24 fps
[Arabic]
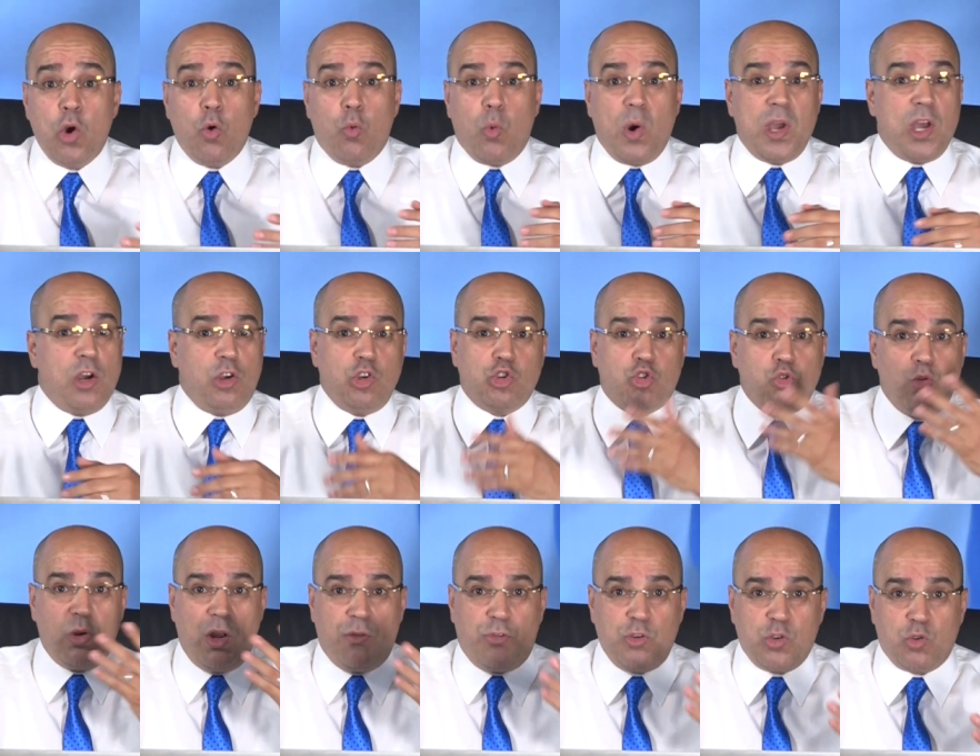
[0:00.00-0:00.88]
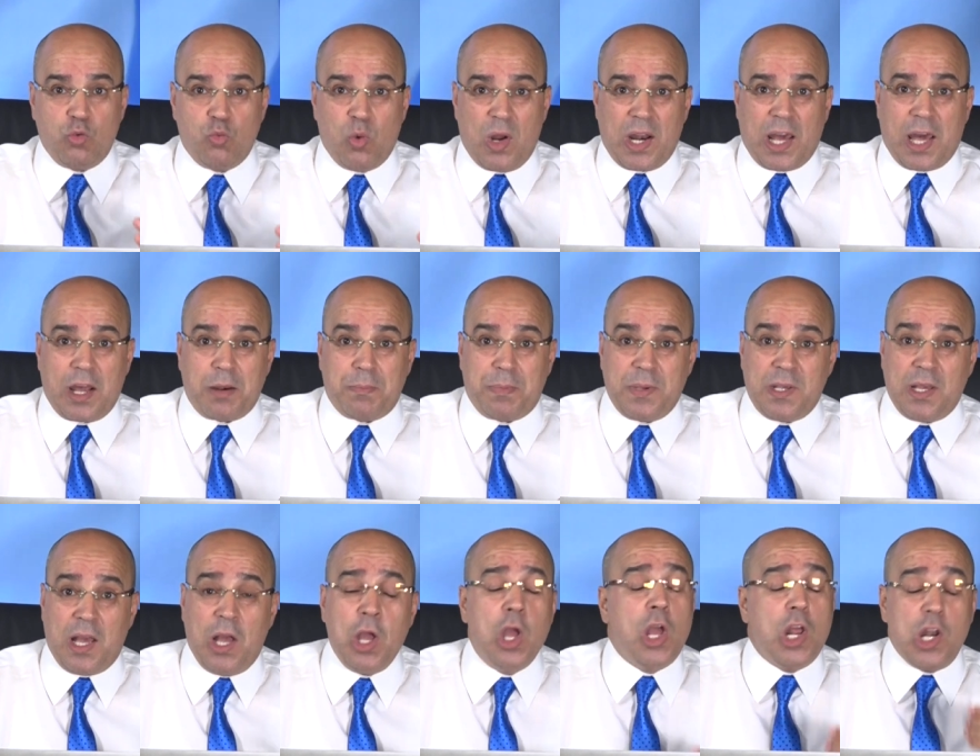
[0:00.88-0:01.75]
ويعيشون في دول
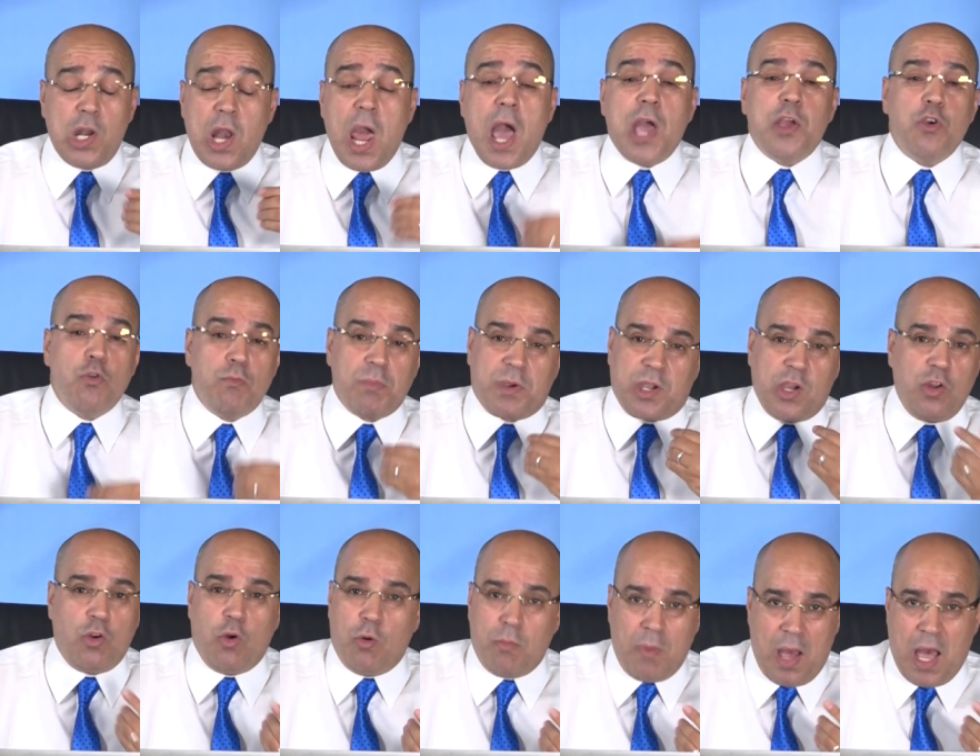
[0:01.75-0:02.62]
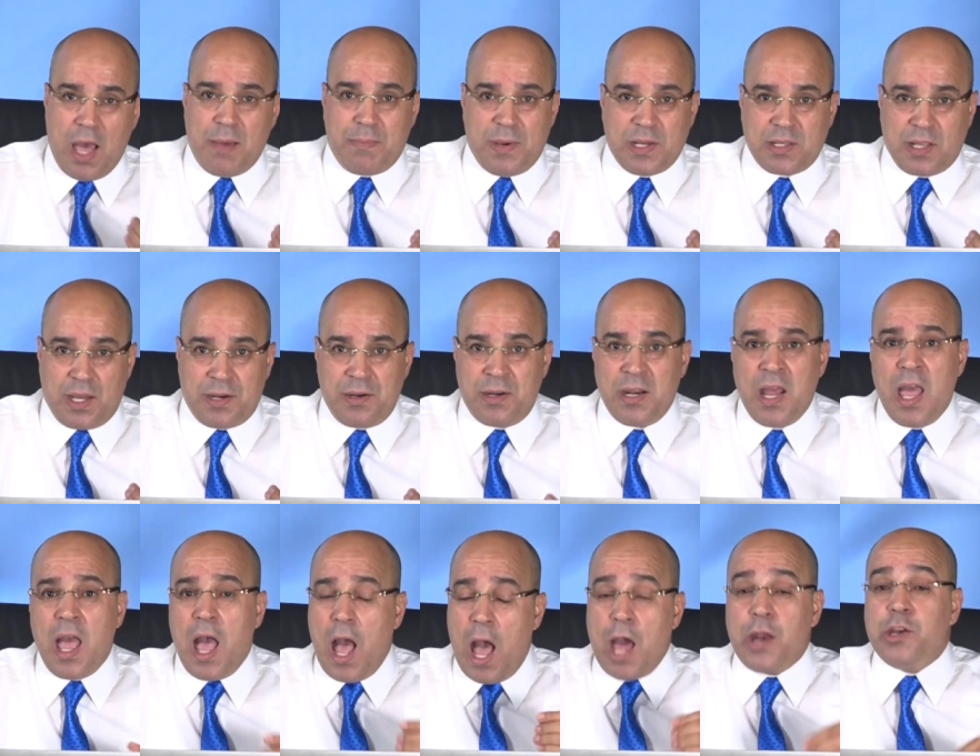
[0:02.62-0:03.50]
غربية لا يمكنهم أبدا
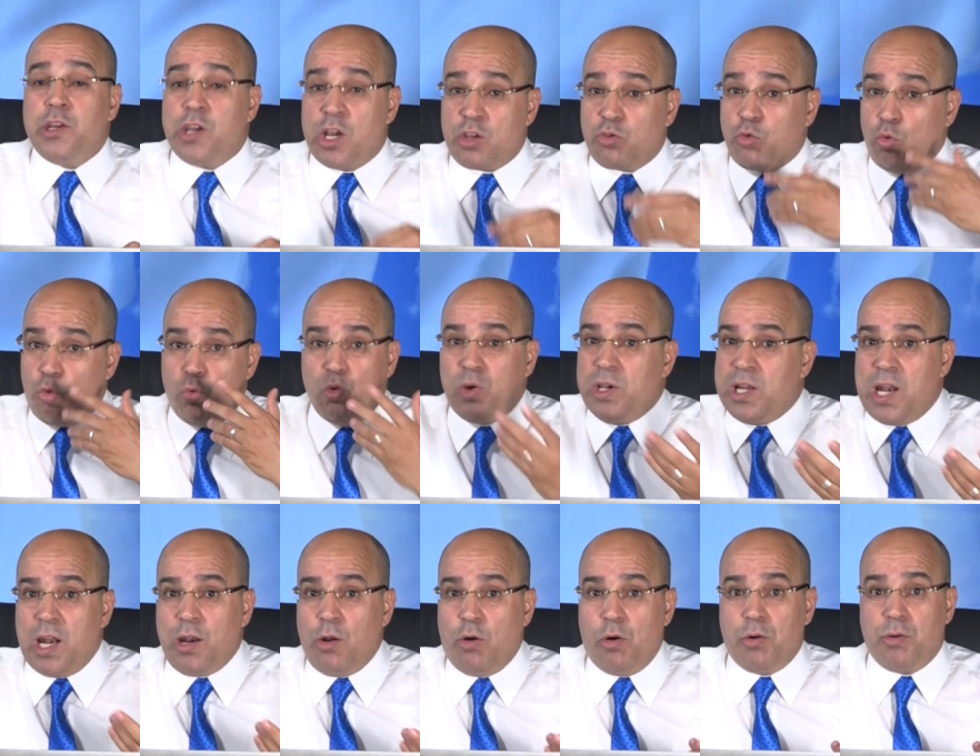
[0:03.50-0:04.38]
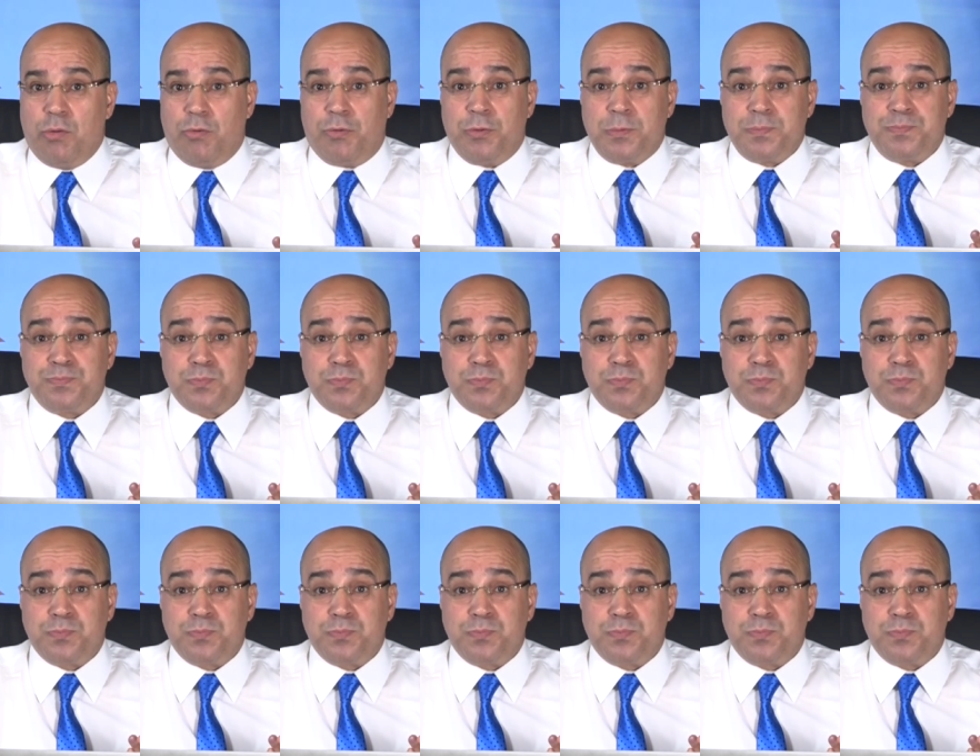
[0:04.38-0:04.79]
أن يدعوا إلى العنف